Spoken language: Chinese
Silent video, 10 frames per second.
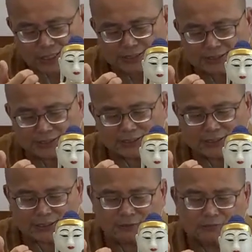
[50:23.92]
爱喜
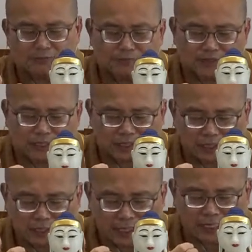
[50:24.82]
集，
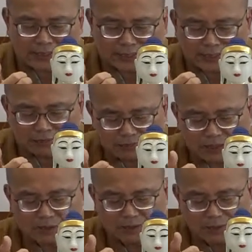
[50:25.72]
啊，爱喜
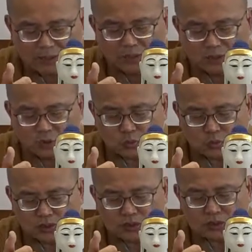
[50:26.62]
念，
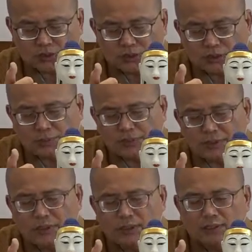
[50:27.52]
触及那
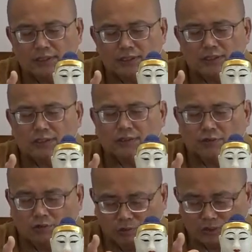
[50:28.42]
么，
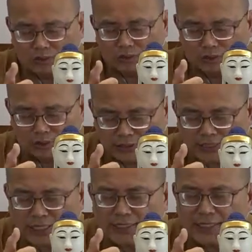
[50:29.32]
我们
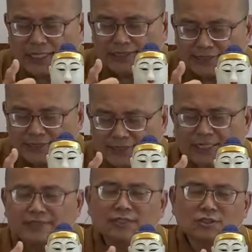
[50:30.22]
单单看这
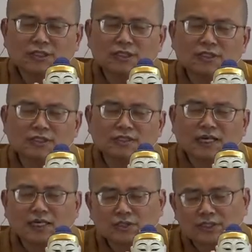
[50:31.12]
三点就可以了
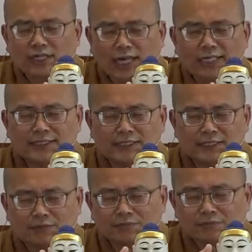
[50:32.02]
啊，就是爱喜